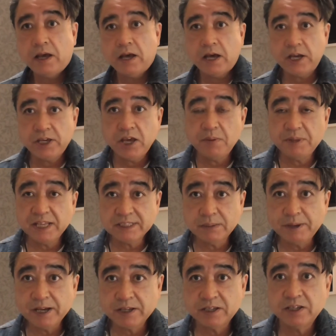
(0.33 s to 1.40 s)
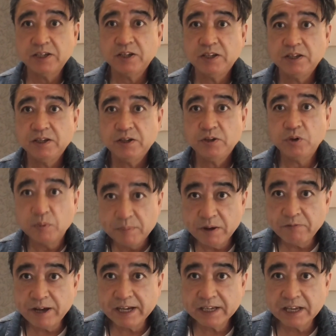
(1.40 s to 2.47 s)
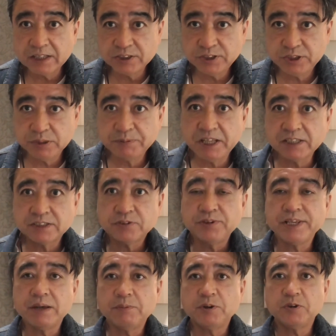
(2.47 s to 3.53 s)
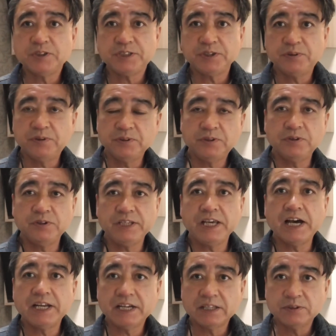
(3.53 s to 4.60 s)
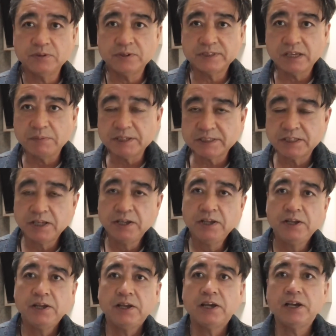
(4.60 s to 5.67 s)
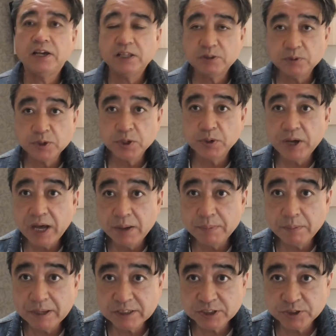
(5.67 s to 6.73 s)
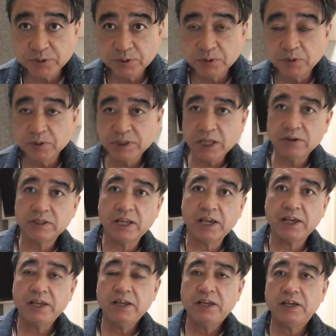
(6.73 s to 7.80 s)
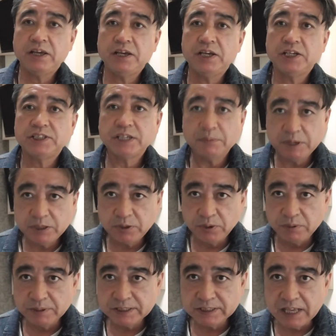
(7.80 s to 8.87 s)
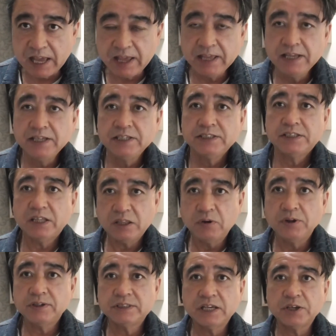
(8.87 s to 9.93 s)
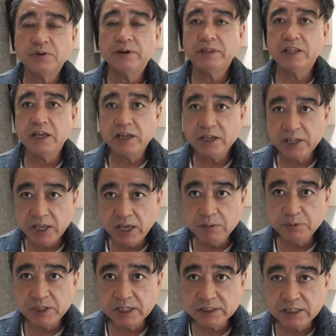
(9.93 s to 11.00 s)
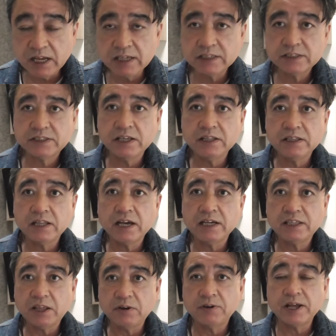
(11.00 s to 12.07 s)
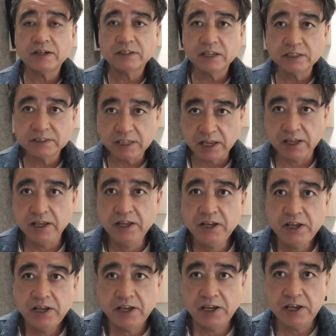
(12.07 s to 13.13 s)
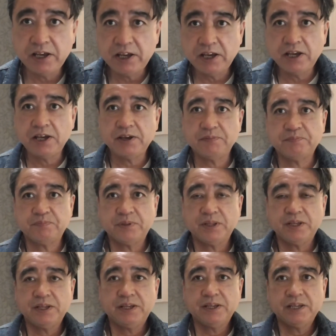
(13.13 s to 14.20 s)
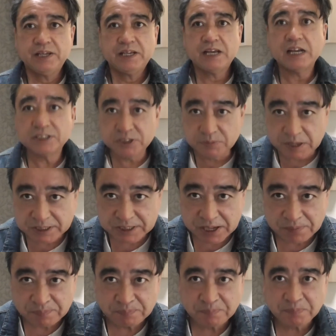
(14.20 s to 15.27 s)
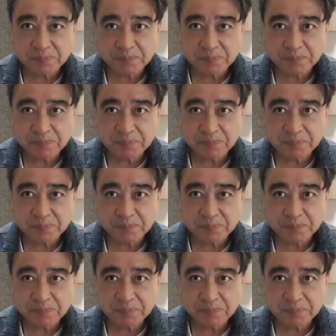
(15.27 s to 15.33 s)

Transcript: はい、えー、皆様こんばんはカズチューブです今夜もご視聴本当にありがとうございます、えー、東京浜松町のホテルで喋、えー、っておりますがさてオリックさん今日はデーゲームでした仙台での楽天戦、えー、勝ちました、